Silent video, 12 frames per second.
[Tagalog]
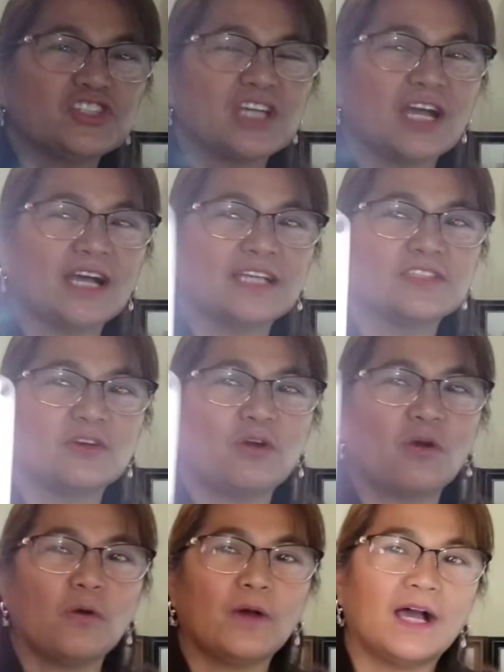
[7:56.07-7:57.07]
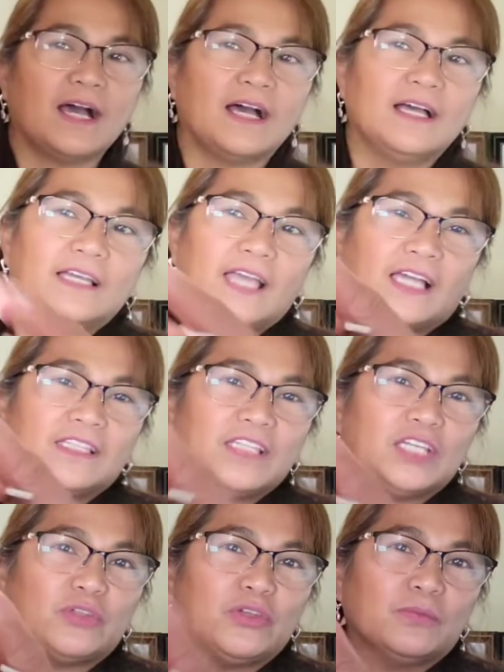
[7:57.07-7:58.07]
siya. So, uh,
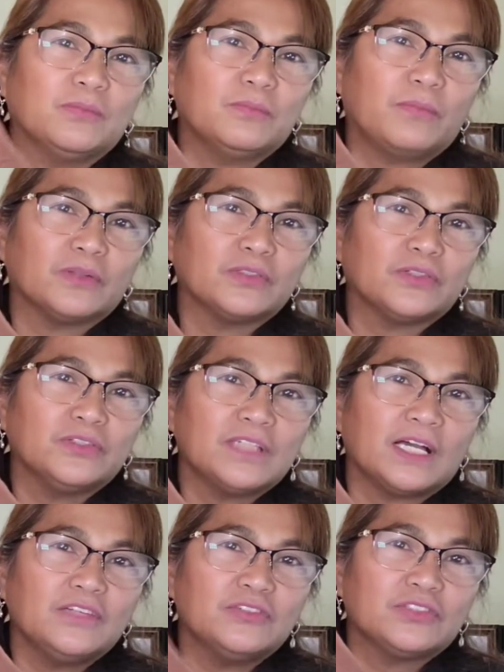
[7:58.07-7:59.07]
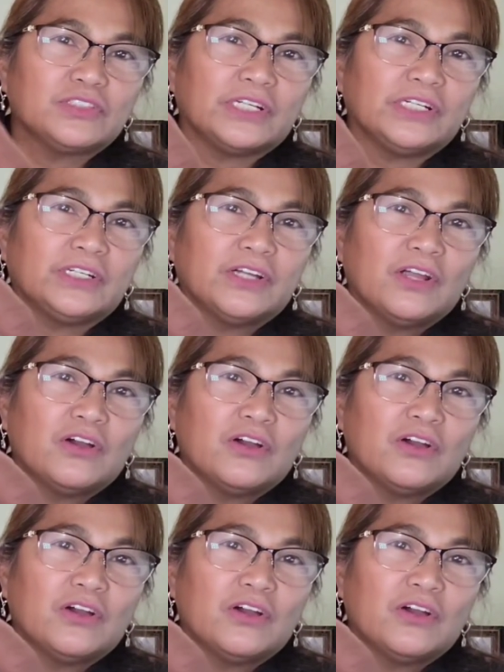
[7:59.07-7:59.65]
andito yung button niya, yung turn